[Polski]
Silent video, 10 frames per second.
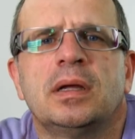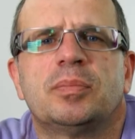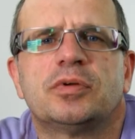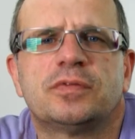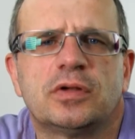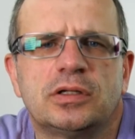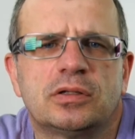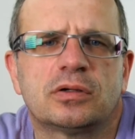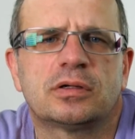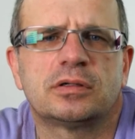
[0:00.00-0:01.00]

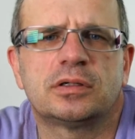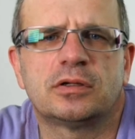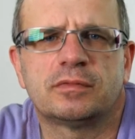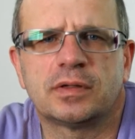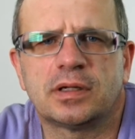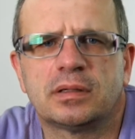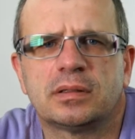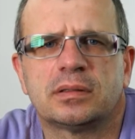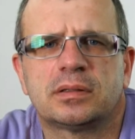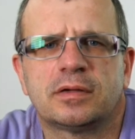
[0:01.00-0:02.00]
pozwolenie do
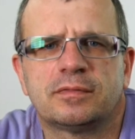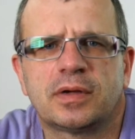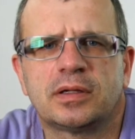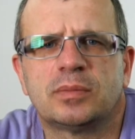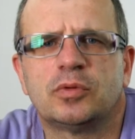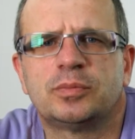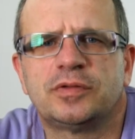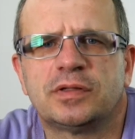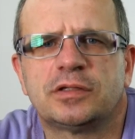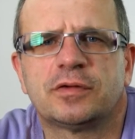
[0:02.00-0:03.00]
kierowania tramwajem lub
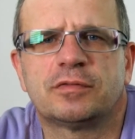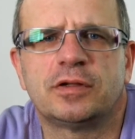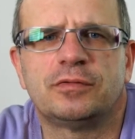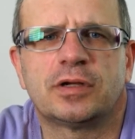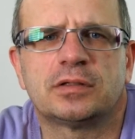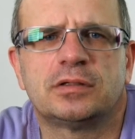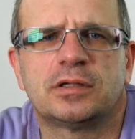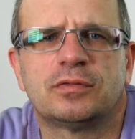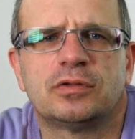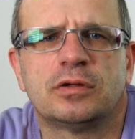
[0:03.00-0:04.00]
świadectwo kwalifikacji
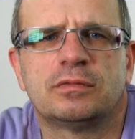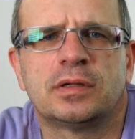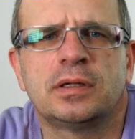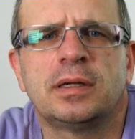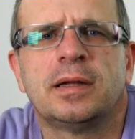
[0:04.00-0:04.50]
zawodowej,